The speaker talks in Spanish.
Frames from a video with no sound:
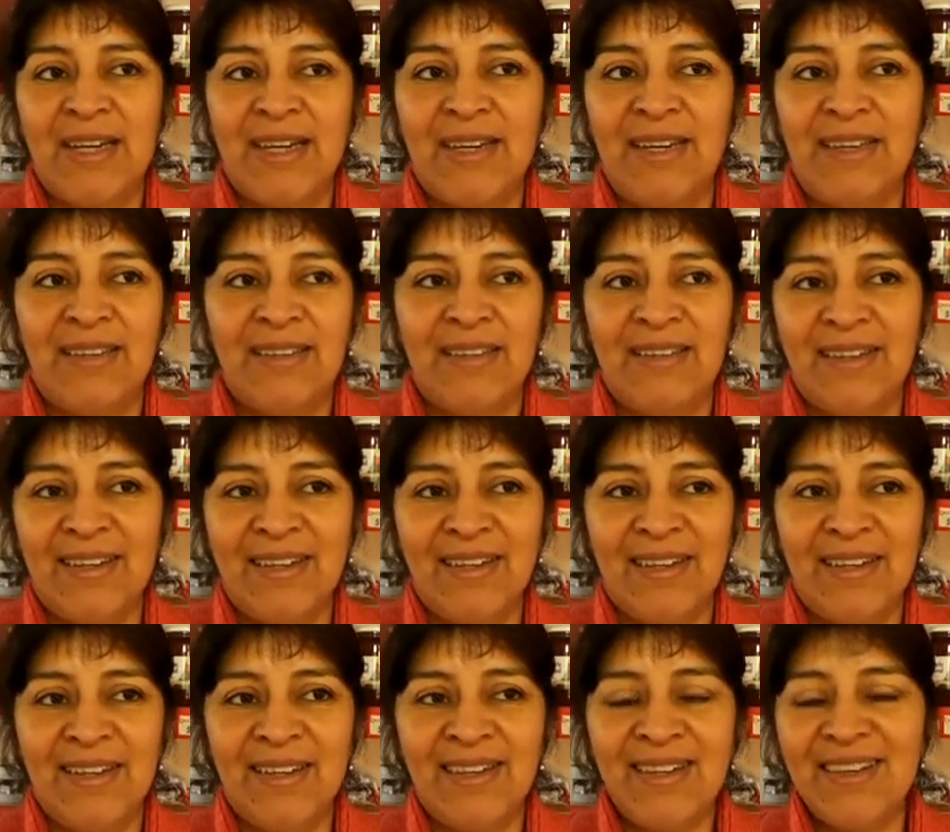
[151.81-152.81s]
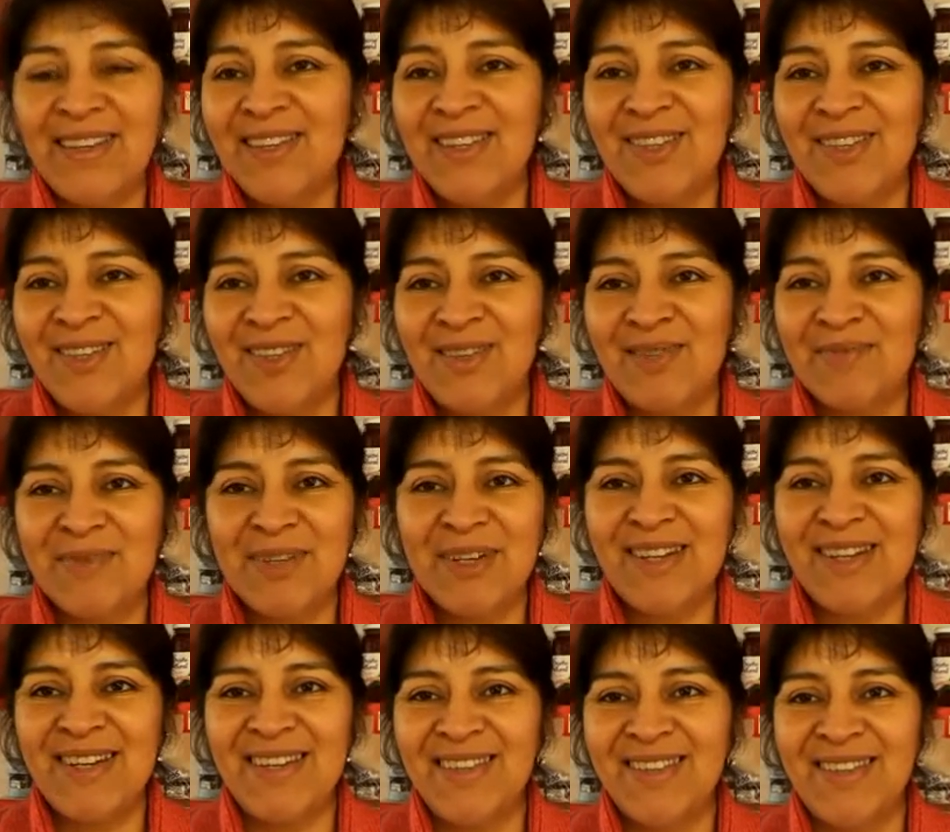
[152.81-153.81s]
Este, lindo, muy
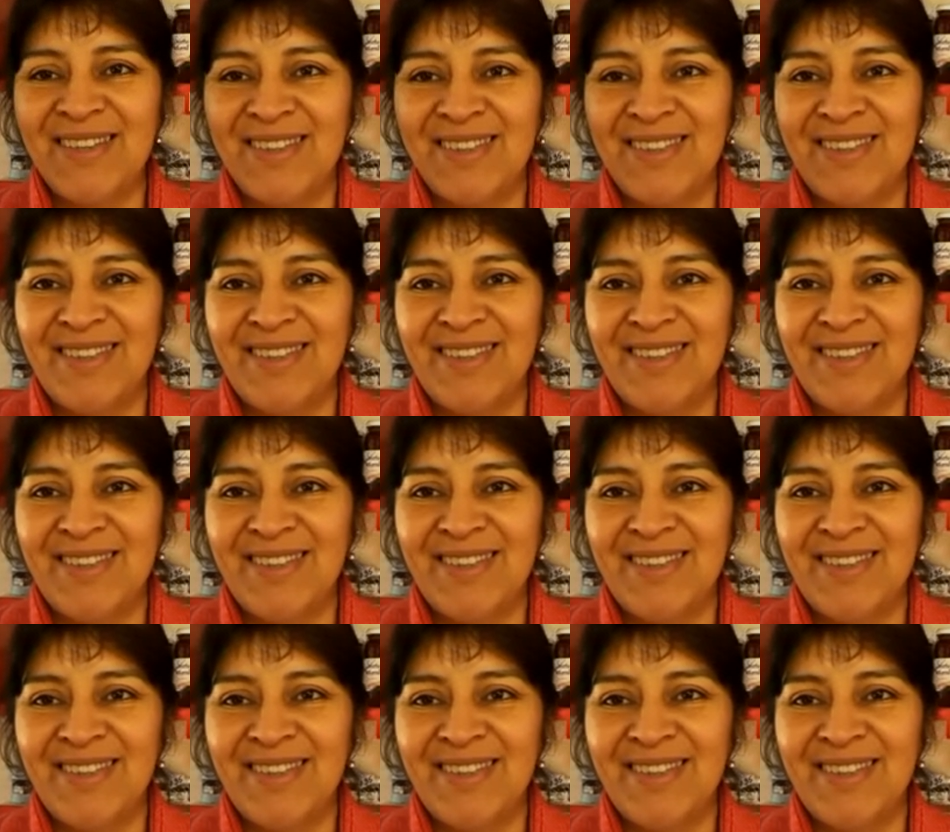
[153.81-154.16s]
lindo.